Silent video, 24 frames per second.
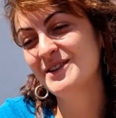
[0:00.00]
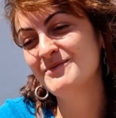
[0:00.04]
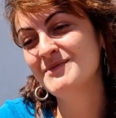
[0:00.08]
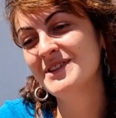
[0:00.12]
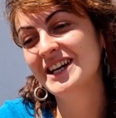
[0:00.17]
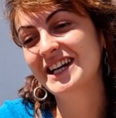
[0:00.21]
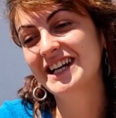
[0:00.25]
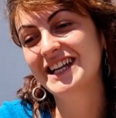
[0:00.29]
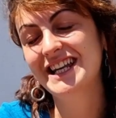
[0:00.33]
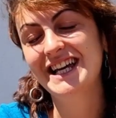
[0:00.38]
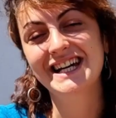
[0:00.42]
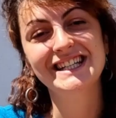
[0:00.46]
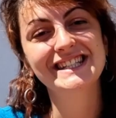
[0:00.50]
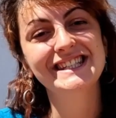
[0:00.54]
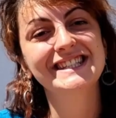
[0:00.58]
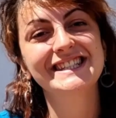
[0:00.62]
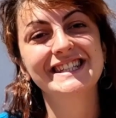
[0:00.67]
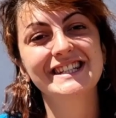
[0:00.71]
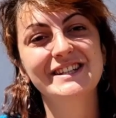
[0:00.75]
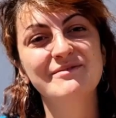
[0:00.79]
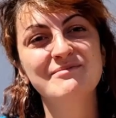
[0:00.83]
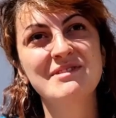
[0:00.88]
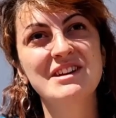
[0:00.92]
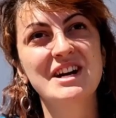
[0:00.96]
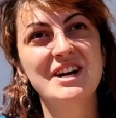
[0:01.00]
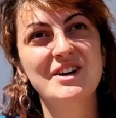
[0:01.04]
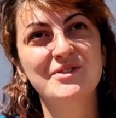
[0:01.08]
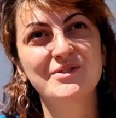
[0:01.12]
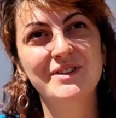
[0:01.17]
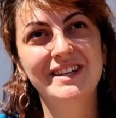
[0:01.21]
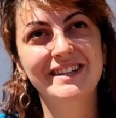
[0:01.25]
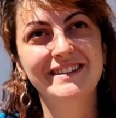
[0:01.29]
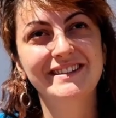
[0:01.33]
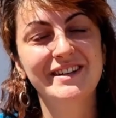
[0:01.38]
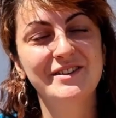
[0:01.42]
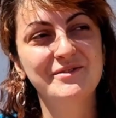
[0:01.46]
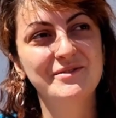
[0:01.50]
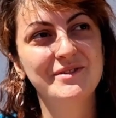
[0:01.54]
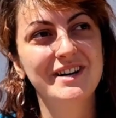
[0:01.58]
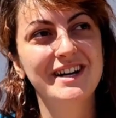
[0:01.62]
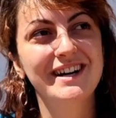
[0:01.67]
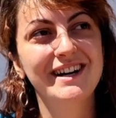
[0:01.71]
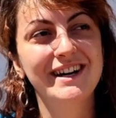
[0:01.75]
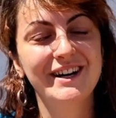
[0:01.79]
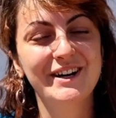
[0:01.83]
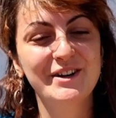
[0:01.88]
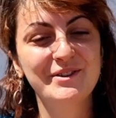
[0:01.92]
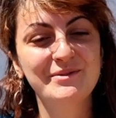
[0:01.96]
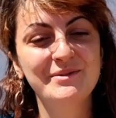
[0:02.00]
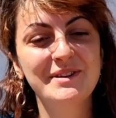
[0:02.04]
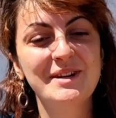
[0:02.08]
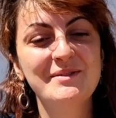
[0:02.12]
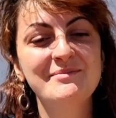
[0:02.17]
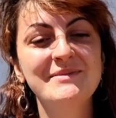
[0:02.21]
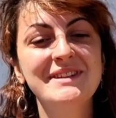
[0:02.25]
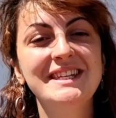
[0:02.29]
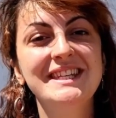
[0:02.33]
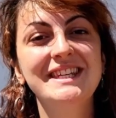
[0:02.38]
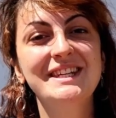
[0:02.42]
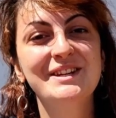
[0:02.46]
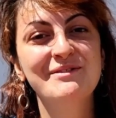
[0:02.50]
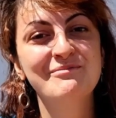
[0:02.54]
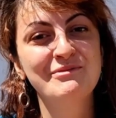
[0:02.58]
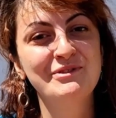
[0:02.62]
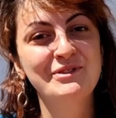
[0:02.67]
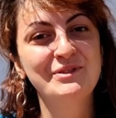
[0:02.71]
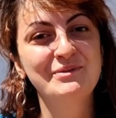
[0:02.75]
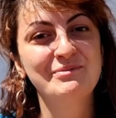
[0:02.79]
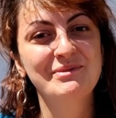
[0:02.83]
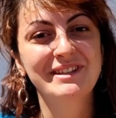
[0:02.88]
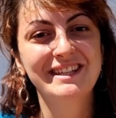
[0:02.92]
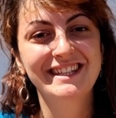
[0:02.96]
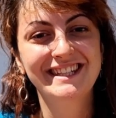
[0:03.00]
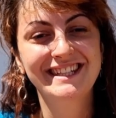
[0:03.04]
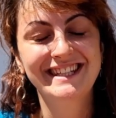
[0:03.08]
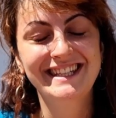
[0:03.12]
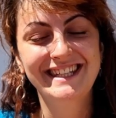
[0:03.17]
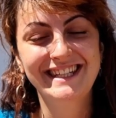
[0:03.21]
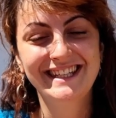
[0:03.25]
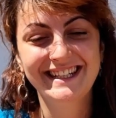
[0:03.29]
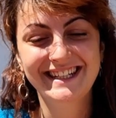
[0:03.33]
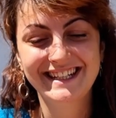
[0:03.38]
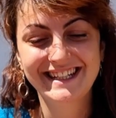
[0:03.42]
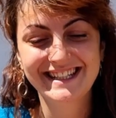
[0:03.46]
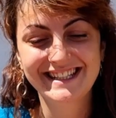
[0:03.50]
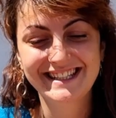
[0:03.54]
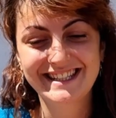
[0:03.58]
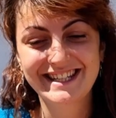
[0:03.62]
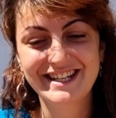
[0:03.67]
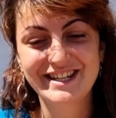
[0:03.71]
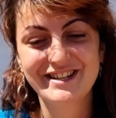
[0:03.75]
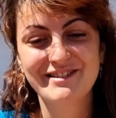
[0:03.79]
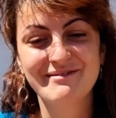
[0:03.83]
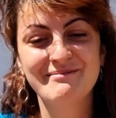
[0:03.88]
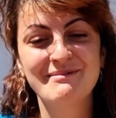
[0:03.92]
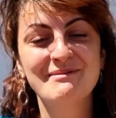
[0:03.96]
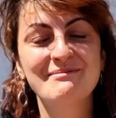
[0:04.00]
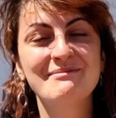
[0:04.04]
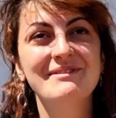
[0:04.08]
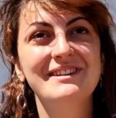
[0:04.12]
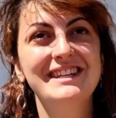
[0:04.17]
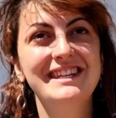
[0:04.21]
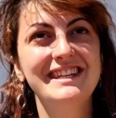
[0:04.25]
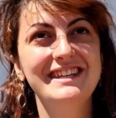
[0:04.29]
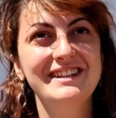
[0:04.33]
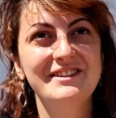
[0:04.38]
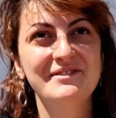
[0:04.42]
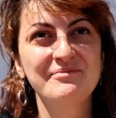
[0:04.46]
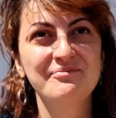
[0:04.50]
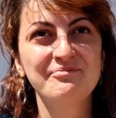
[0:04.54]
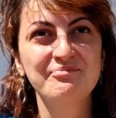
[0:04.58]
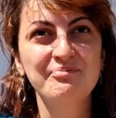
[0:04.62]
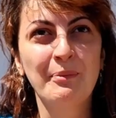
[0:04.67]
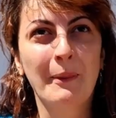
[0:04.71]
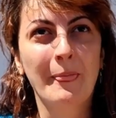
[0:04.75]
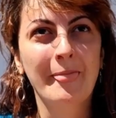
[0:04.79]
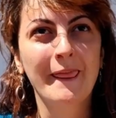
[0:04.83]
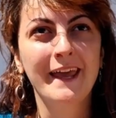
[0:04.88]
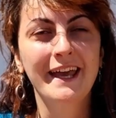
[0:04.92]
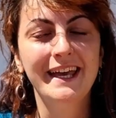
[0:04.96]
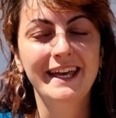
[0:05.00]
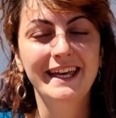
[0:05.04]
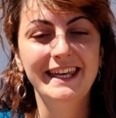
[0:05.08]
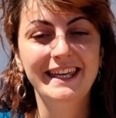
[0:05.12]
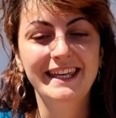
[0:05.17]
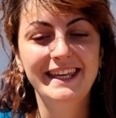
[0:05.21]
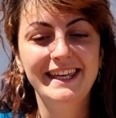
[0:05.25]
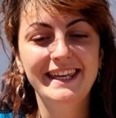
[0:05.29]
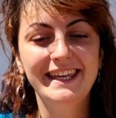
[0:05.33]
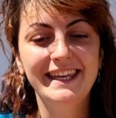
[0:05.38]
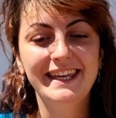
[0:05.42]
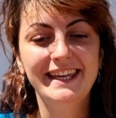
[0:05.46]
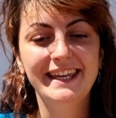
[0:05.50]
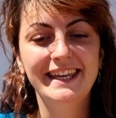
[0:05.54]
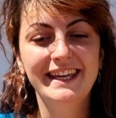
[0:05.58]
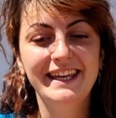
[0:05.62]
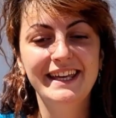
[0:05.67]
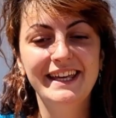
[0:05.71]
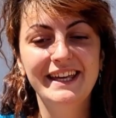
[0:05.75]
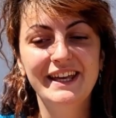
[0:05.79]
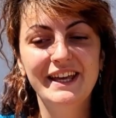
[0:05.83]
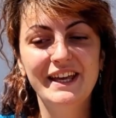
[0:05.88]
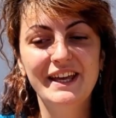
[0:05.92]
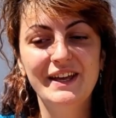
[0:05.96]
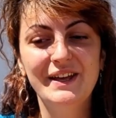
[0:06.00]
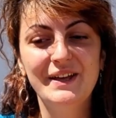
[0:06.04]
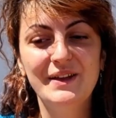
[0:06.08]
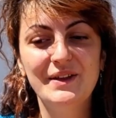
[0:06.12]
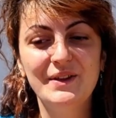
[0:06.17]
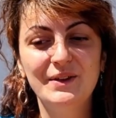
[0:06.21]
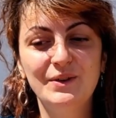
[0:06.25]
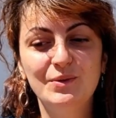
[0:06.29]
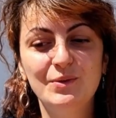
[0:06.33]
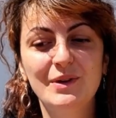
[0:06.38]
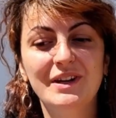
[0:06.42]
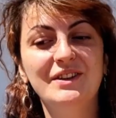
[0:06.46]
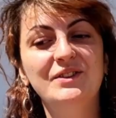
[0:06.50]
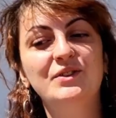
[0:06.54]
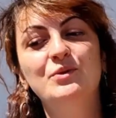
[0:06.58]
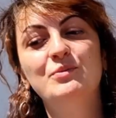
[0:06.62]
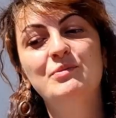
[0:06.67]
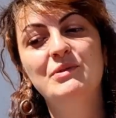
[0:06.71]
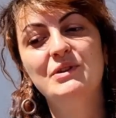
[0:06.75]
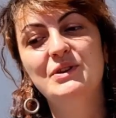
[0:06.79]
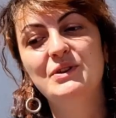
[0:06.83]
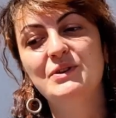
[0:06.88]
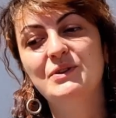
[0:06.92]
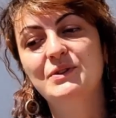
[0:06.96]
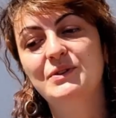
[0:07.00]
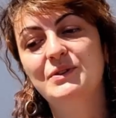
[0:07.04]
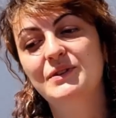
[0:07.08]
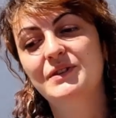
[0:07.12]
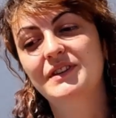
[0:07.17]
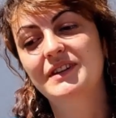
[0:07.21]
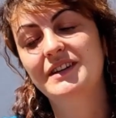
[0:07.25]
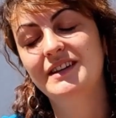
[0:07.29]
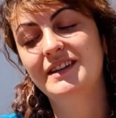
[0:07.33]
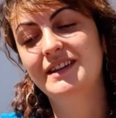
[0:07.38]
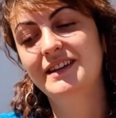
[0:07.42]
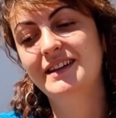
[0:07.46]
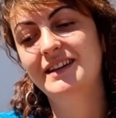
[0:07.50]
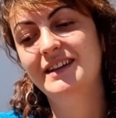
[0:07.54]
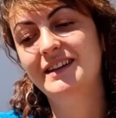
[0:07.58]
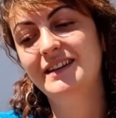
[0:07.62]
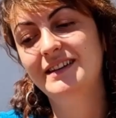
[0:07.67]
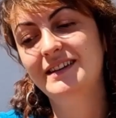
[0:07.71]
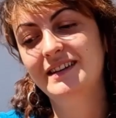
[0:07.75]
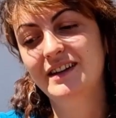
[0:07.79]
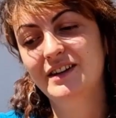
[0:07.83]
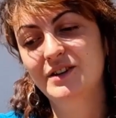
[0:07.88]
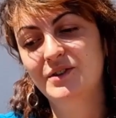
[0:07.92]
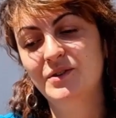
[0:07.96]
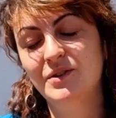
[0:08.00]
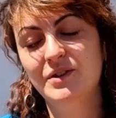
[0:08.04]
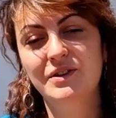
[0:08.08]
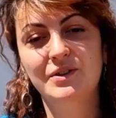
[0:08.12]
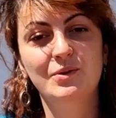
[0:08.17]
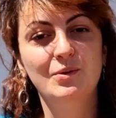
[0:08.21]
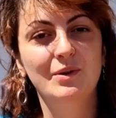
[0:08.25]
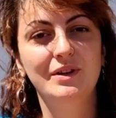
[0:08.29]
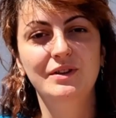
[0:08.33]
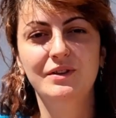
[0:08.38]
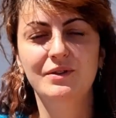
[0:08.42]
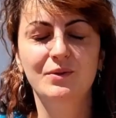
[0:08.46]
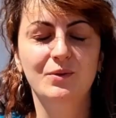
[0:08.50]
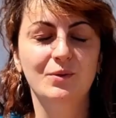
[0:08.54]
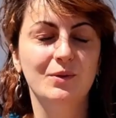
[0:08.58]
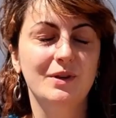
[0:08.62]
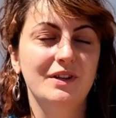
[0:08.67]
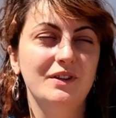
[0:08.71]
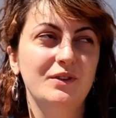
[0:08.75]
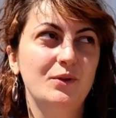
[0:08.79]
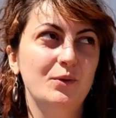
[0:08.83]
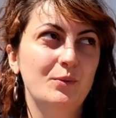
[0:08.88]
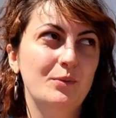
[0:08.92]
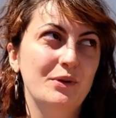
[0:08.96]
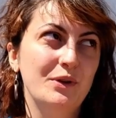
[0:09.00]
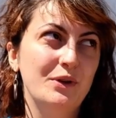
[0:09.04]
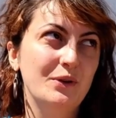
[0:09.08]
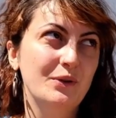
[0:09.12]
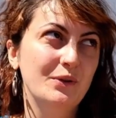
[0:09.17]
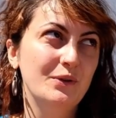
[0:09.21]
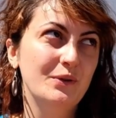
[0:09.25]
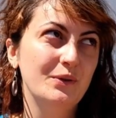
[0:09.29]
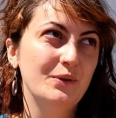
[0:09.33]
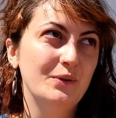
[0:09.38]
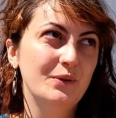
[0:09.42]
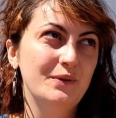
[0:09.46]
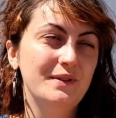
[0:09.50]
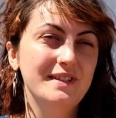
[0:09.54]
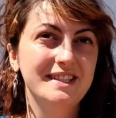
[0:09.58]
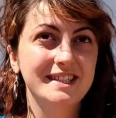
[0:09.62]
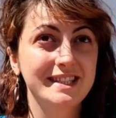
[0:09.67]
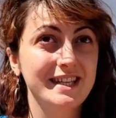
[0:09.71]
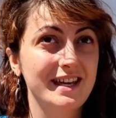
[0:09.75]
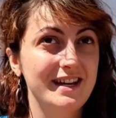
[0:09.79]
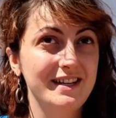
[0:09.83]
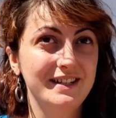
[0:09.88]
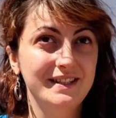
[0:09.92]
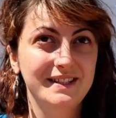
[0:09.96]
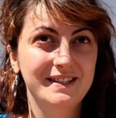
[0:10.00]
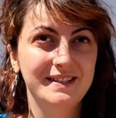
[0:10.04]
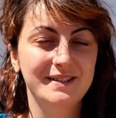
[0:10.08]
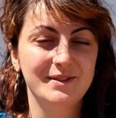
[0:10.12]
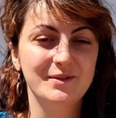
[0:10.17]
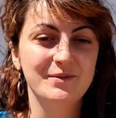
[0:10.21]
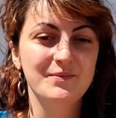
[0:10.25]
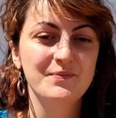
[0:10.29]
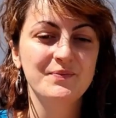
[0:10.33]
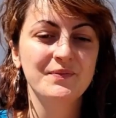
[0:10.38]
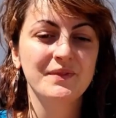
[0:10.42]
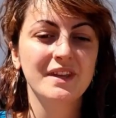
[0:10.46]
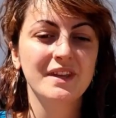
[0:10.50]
na minha classe, na minha aula, está uma, uma menina muito pequenina que se chama Maria. E durante o período de, de ano, durante o período do descanso,